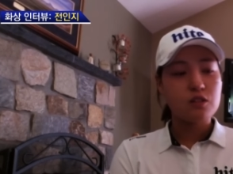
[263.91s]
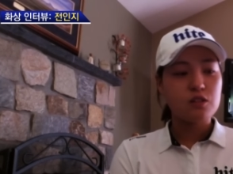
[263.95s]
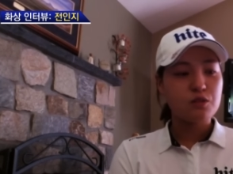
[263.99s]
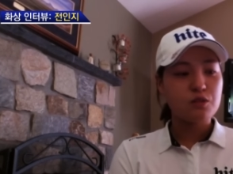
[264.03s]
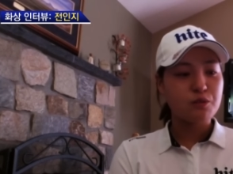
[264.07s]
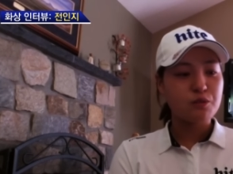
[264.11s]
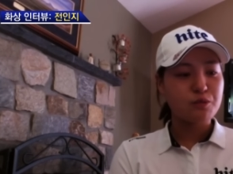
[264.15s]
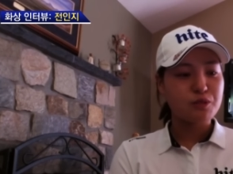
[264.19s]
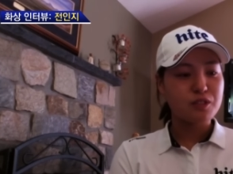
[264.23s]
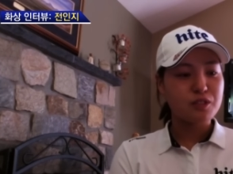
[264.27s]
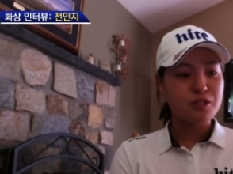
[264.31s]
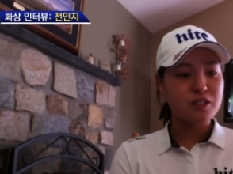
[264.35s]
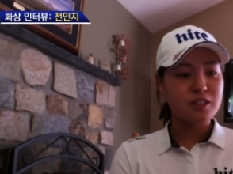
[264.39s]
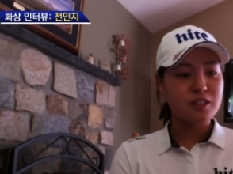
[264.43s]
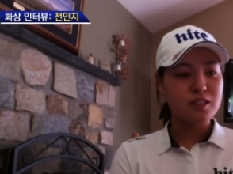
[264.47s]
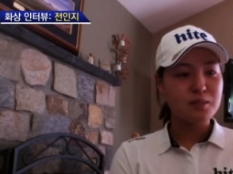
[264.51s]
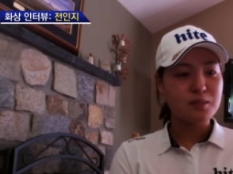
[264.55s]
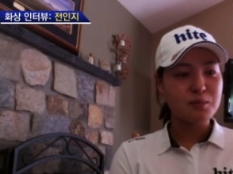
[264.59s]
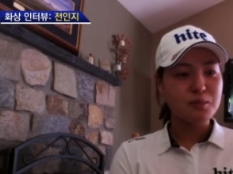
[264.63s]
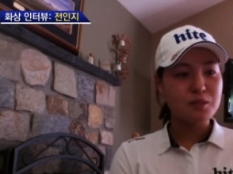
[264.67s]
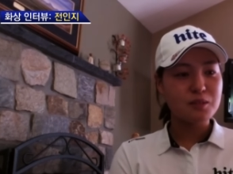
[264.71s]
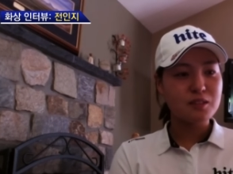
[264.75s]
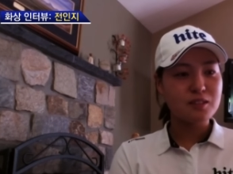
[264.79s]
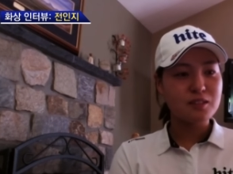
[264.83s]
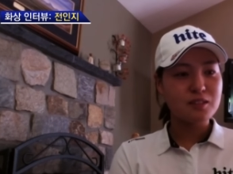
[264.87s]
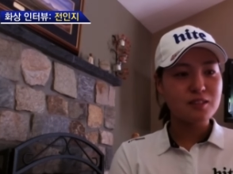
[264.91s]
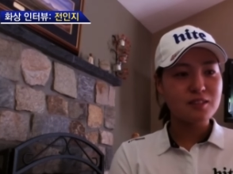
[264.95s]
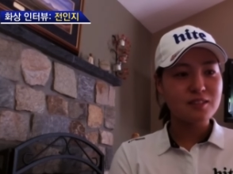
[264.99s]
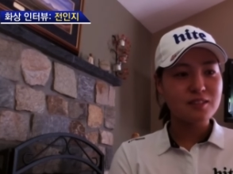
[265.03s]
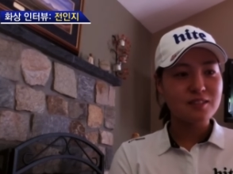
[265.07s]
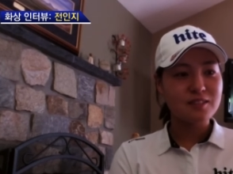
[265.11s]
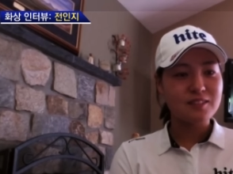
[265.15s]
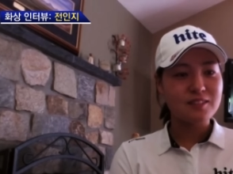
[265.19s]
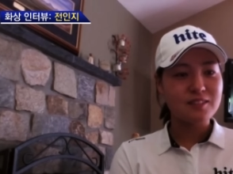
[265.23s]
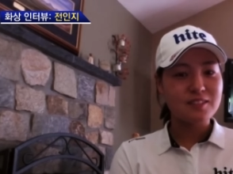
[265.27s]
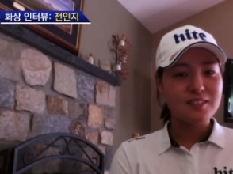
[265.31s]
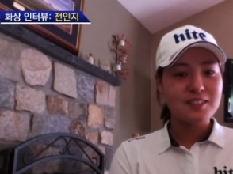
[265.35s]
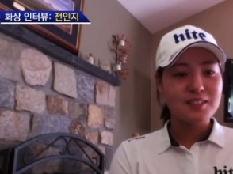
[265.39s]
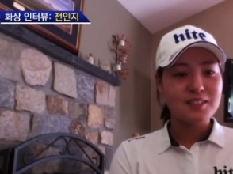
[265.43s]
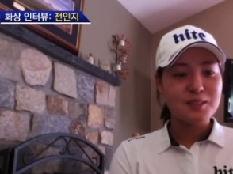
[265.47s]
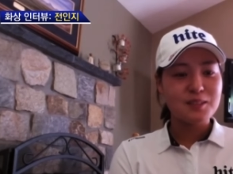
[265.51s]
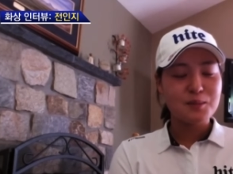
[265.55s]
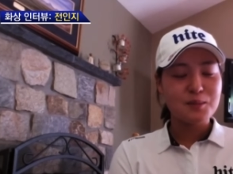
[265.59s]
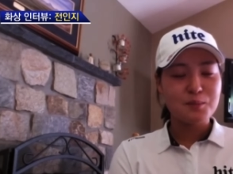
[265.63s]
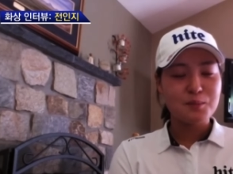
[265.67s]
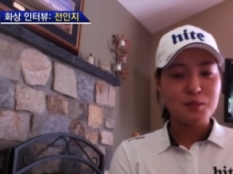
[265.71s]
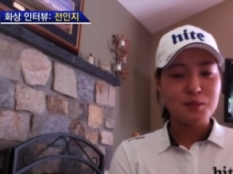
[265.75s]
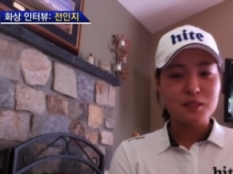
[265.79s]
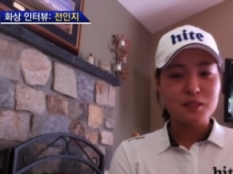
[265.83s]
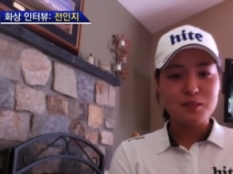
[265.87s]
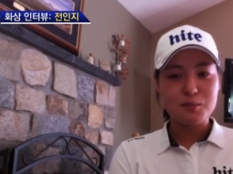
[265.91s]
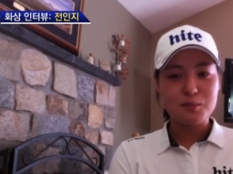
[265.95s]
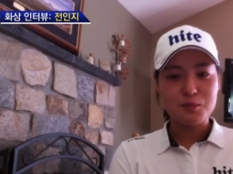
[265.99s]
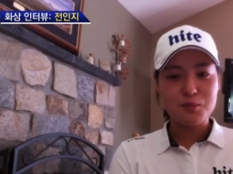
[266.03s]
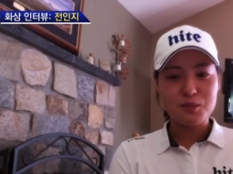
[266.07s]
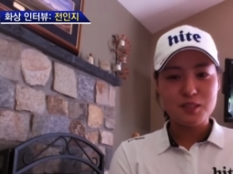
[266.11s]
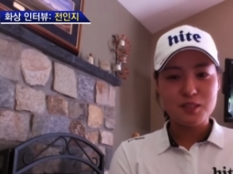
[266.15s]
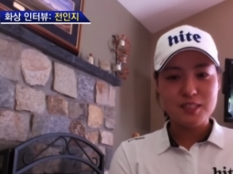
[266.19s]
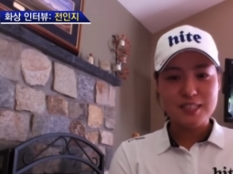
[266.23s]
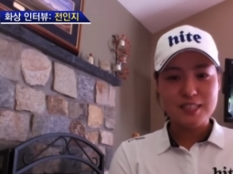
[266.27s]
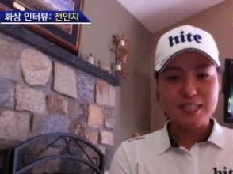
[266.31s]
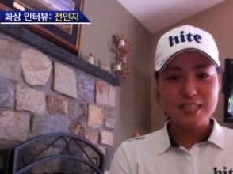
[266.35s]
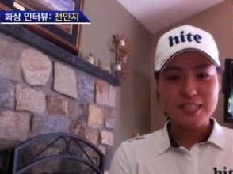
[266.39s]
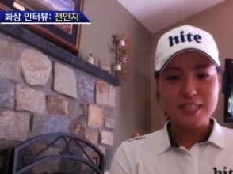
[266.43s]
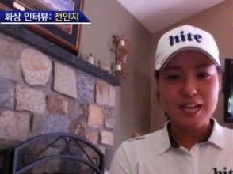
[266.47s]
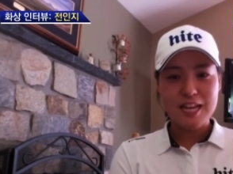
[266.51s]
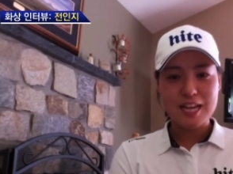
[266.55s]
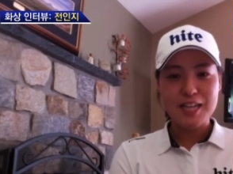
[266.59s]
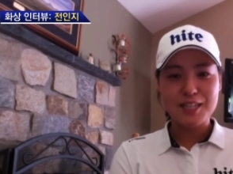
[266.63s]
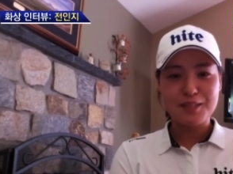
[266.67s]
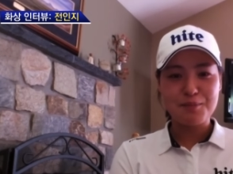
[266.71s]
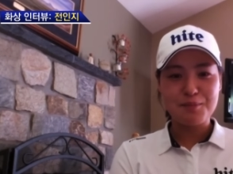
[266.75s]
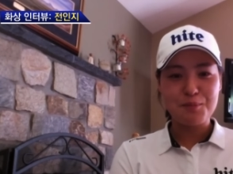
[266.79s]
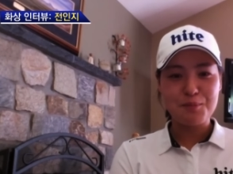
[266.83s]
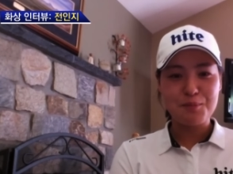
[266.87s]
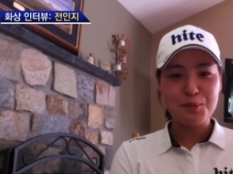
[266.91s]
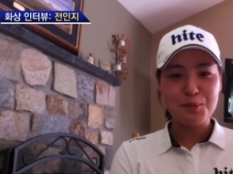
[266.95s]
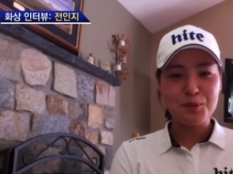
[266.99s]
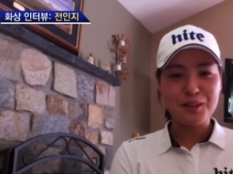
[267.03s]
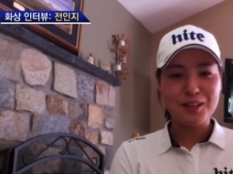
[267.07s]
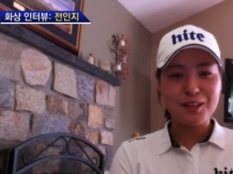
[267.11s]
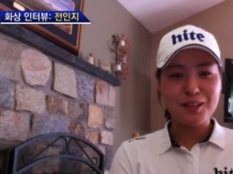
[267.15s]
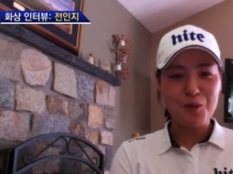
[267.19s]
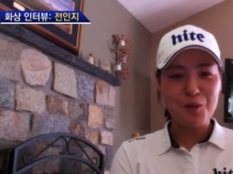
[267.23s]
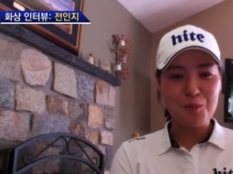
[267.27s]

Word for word: 그래서 지금은 많은 분들이 제 이름보다